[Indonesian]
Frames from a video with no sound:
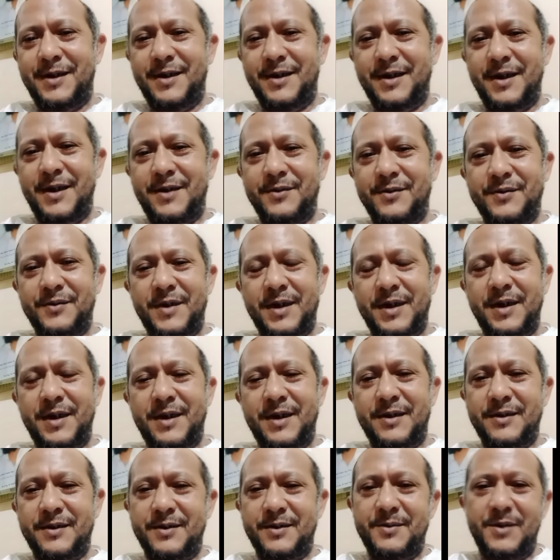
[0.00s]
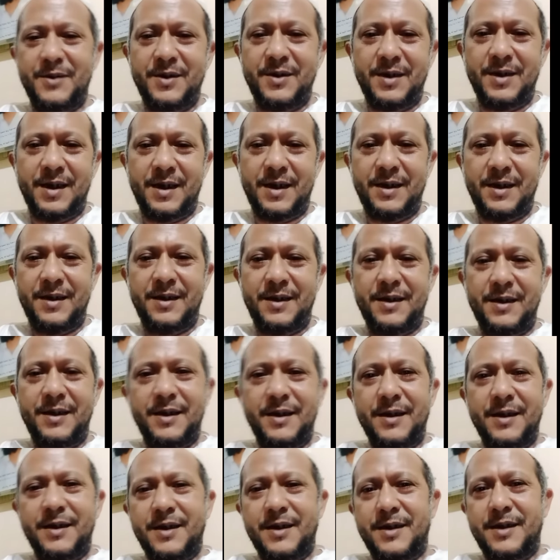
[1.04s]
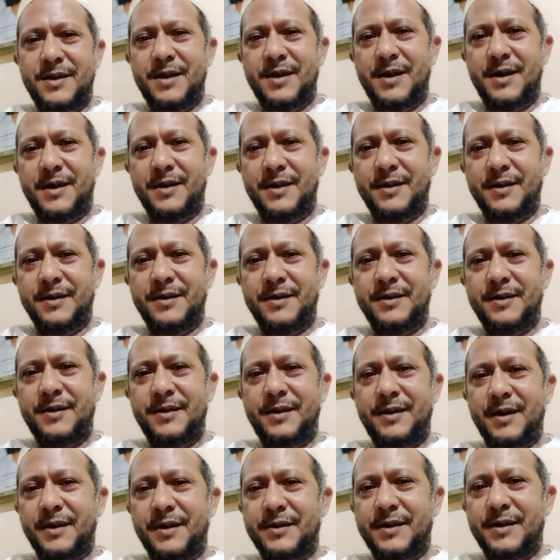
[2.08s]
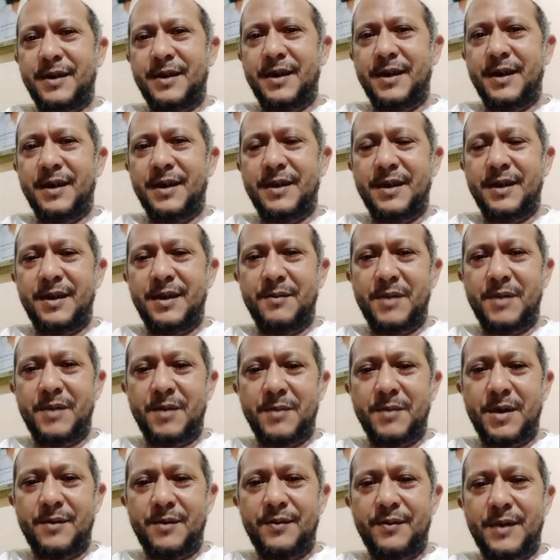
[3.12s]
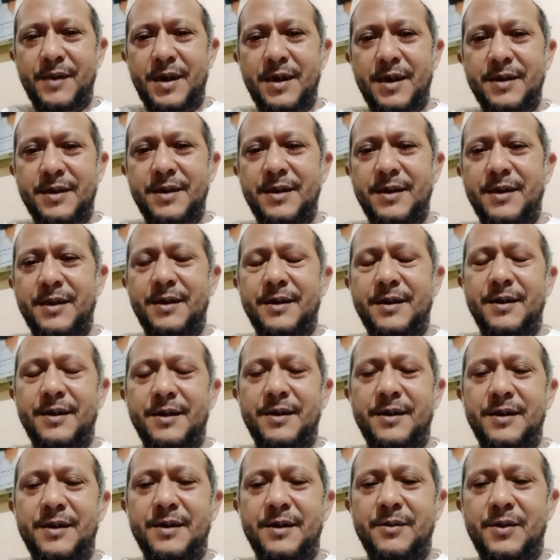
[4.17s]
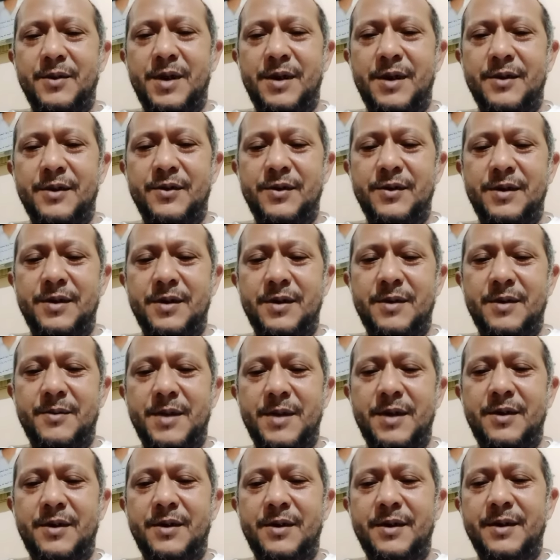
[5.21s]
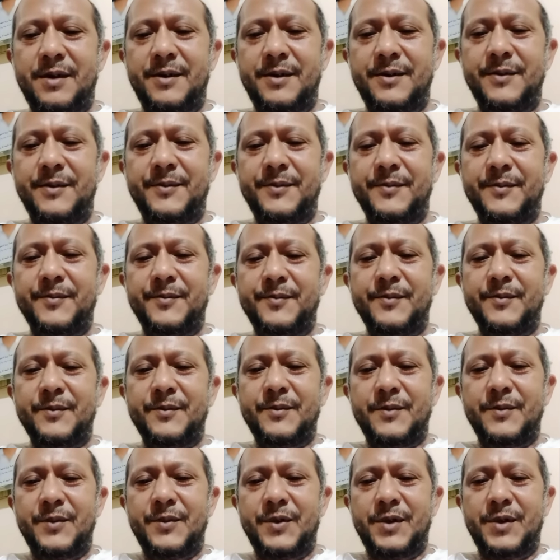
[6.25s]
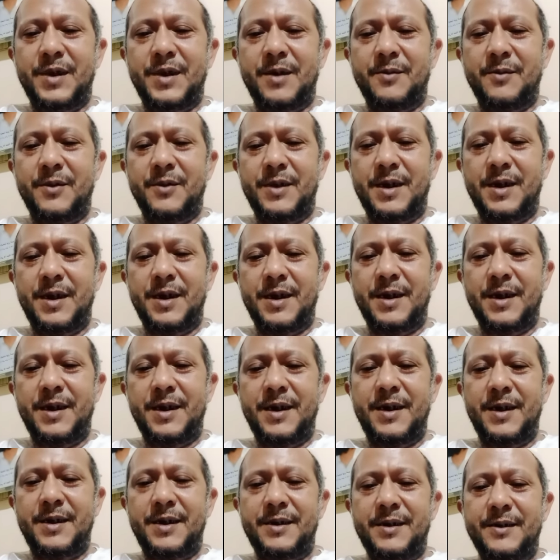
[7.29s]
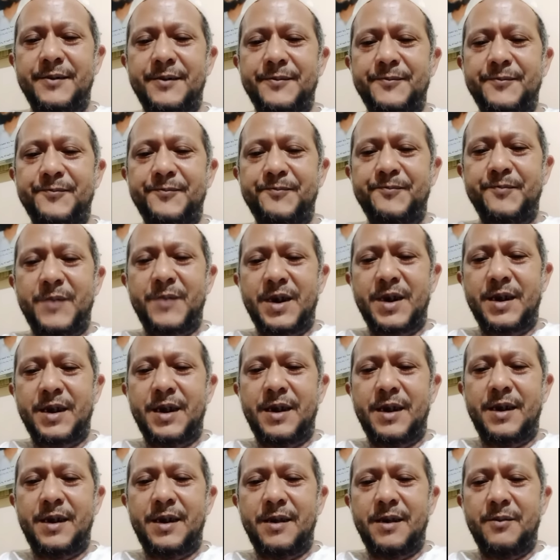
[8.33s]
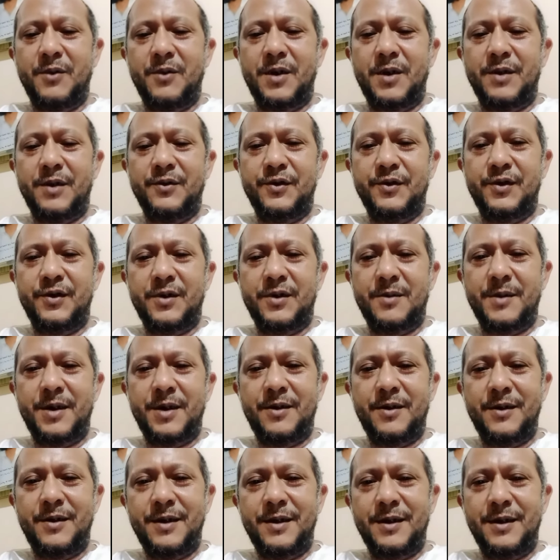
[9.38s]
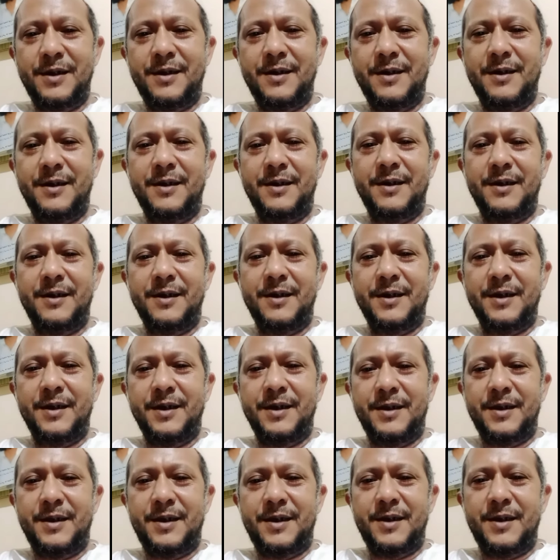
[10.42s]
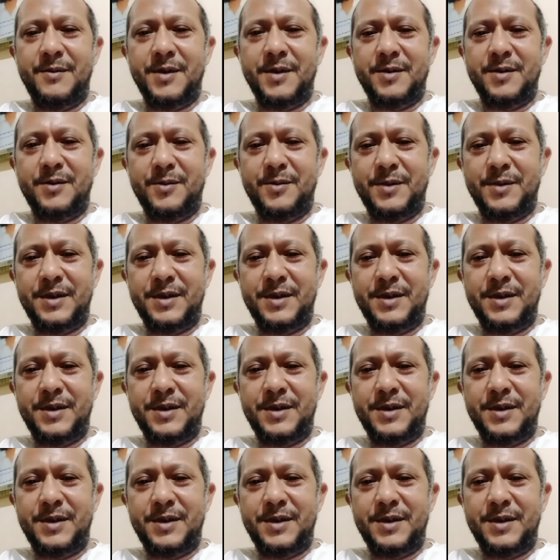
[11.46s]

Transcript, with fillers: dari setan tadi hilang sirna karena kita yakin kepada Allah Subhanahu wa taala yang menjaga yang melindungi kita dari bisikan bisikan setan yang terkutuk